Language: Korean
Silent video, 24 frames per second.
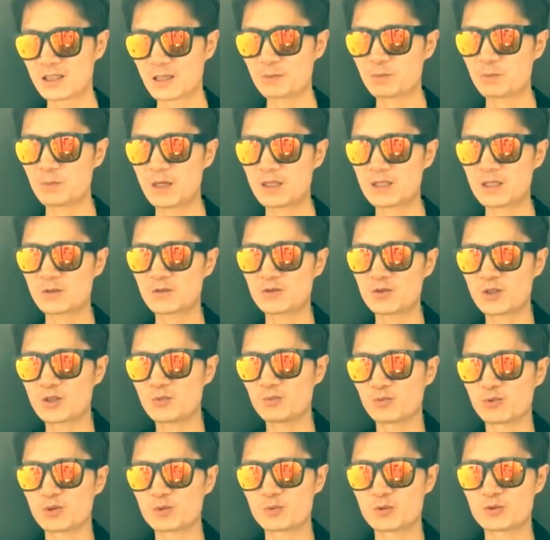삿바 잡기 위해서
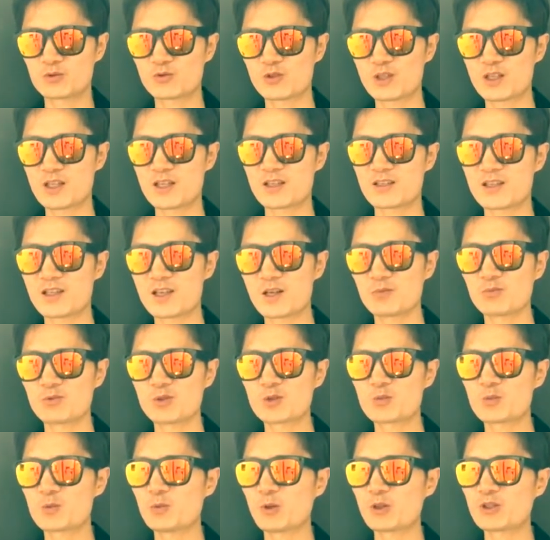무릎을 꿇어야 되는데
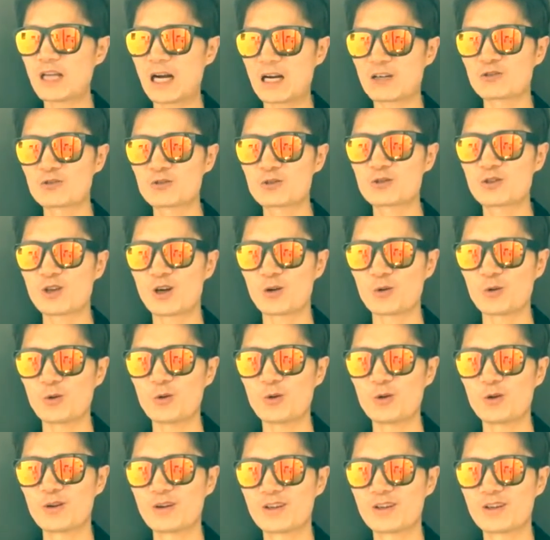무릎을 먼저 안 꿇더라고.